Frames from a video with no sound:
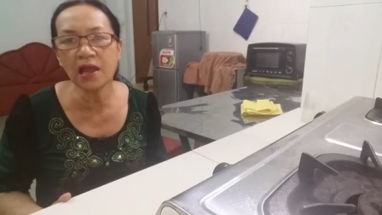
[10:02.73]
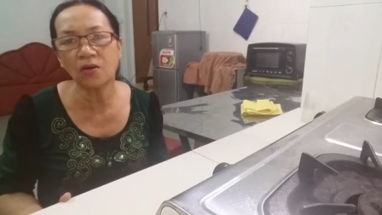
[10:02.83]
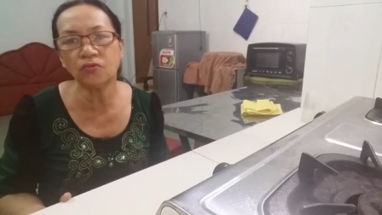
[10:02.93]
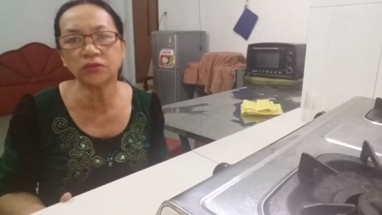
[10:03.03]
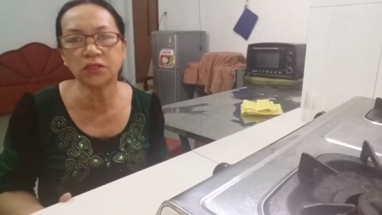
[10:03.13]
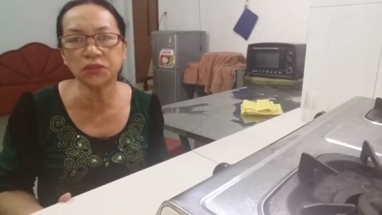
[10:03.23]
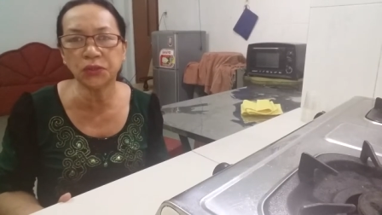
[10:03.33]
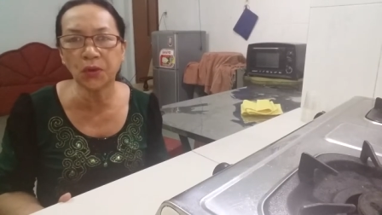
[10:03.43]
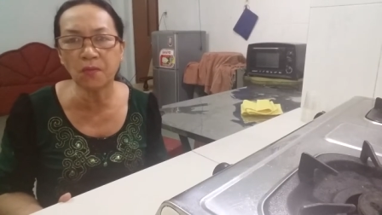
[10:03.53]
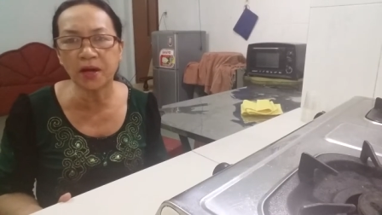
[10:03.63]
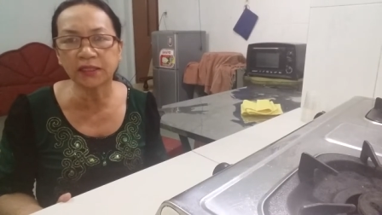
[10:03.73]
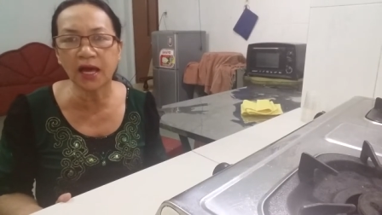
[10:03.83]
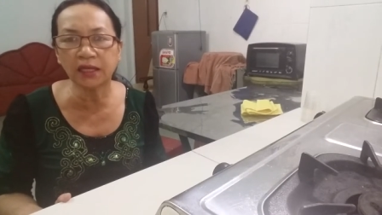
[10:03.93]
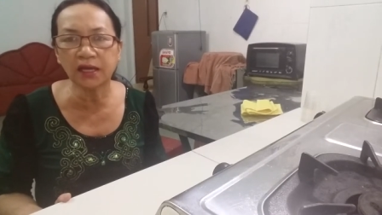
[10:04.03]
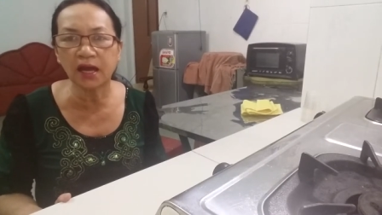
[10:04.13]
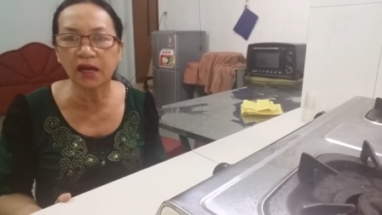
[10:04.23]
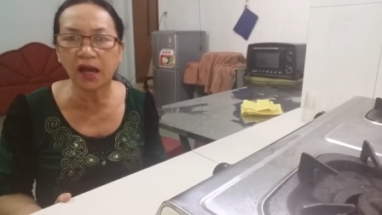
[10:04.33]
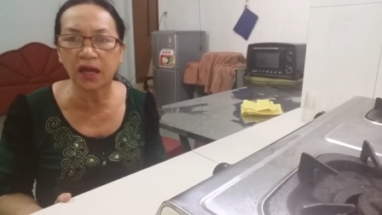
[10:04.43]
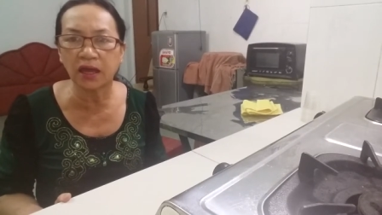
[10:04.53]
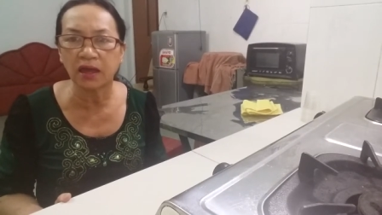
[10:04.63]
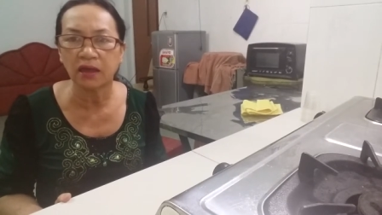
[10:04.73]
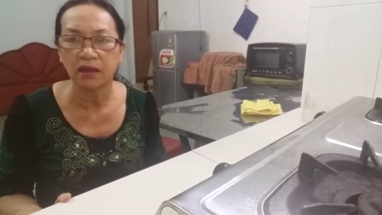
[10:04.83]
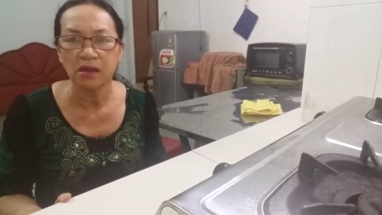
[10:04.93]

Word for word: là hũ sữa chua mà ta ăn hàng ngày